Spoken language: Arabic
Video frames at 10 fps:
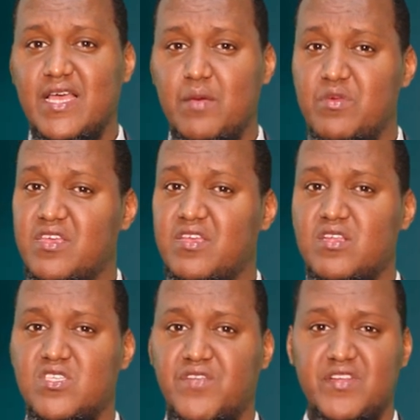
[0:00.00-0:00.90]

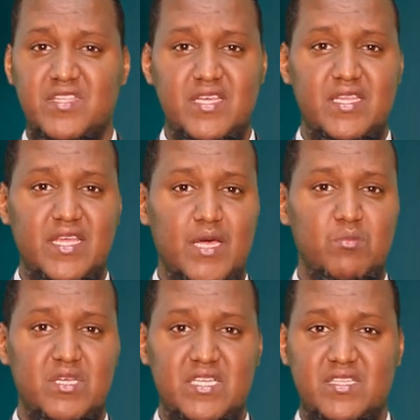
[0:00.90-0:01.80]
بذكر صفتين
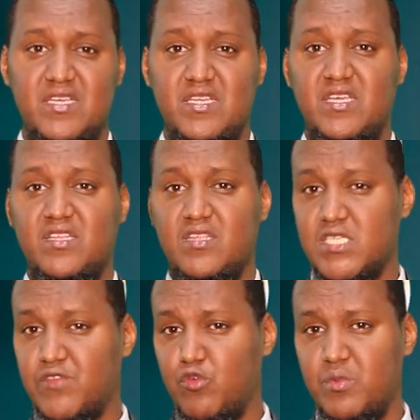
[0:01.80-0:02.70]
حميدتين
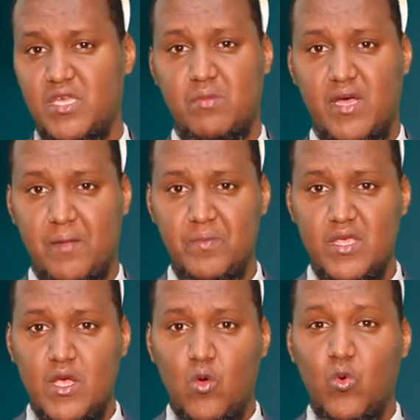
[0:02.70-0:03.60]
يتصف بهما
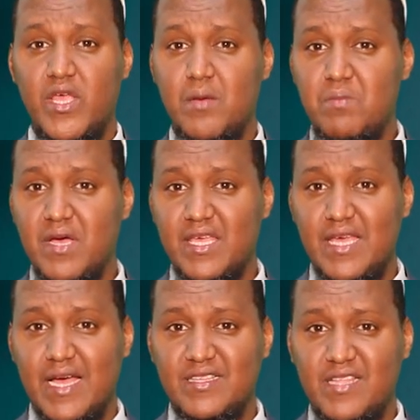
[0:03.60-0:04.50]
وينبغي
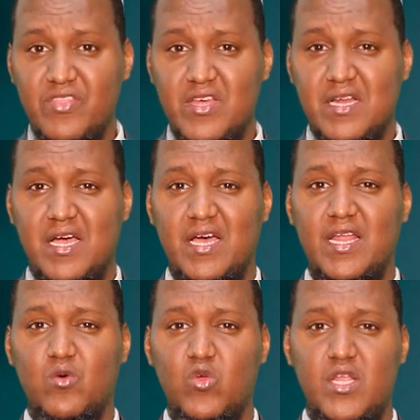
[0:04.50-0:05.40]
أن تظهر
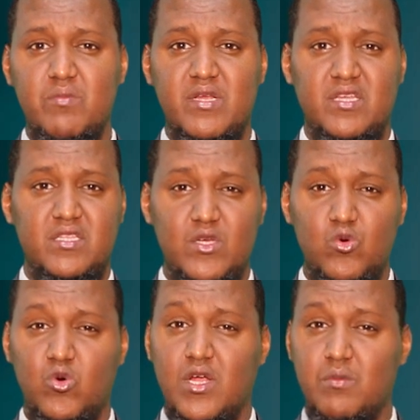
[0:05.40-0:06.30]
على كل من
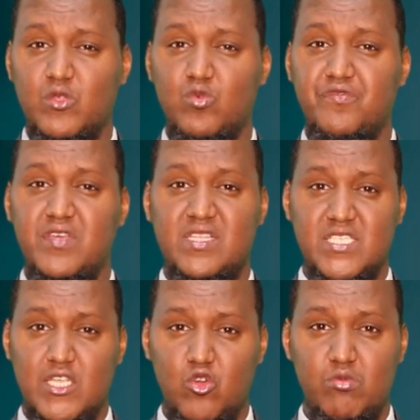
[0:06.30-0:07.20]
عنده رغبة في
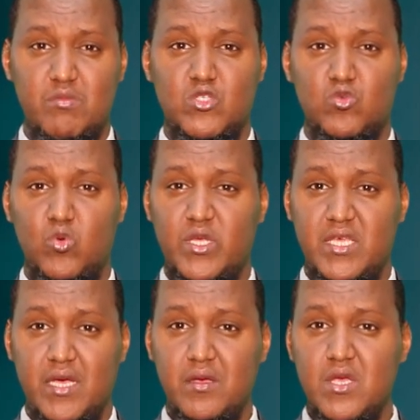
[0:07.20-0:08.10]
تسلم
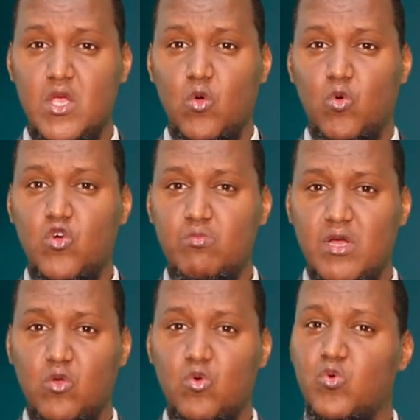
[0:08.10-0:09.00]
مسؤولية وهما
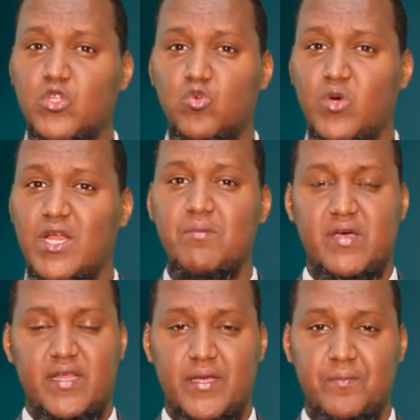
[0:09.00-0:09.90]
القوة
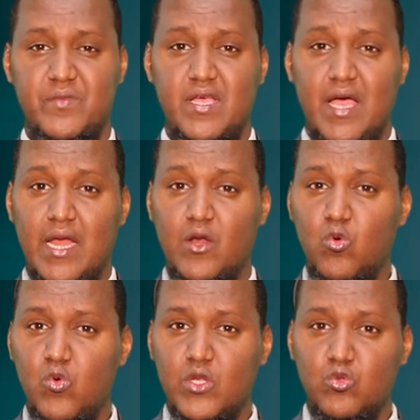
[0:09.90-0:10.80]
والأمانة
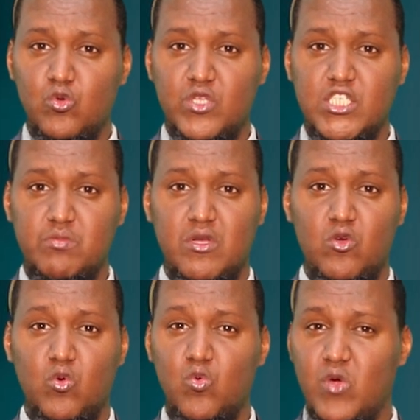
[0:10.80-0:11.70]
القوة تشمل
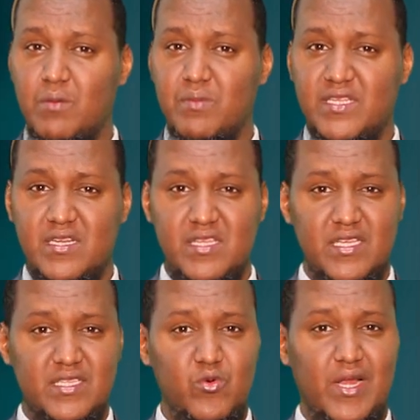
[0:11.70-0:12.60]
القوة
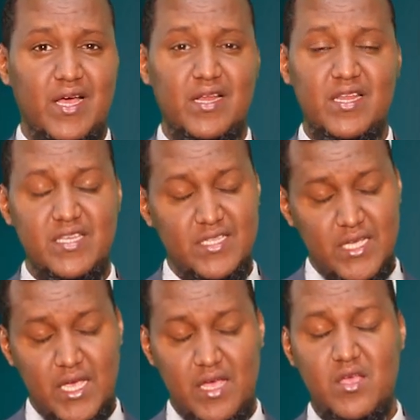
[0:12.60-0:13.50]
البدنية
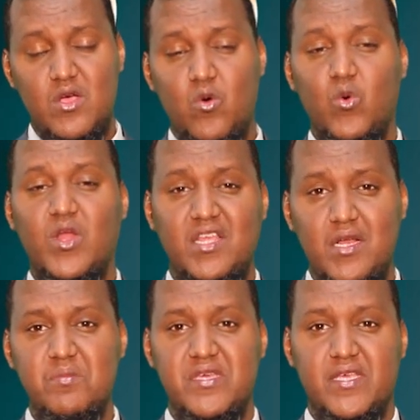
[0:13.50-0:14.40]
والعقلية
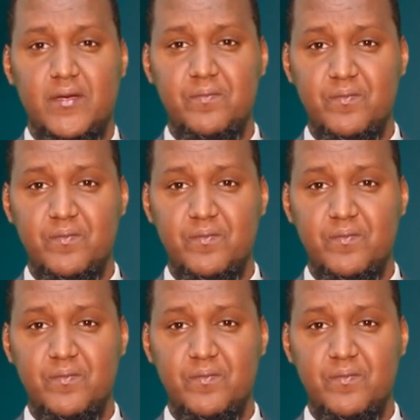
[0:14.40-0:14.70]
والعلمية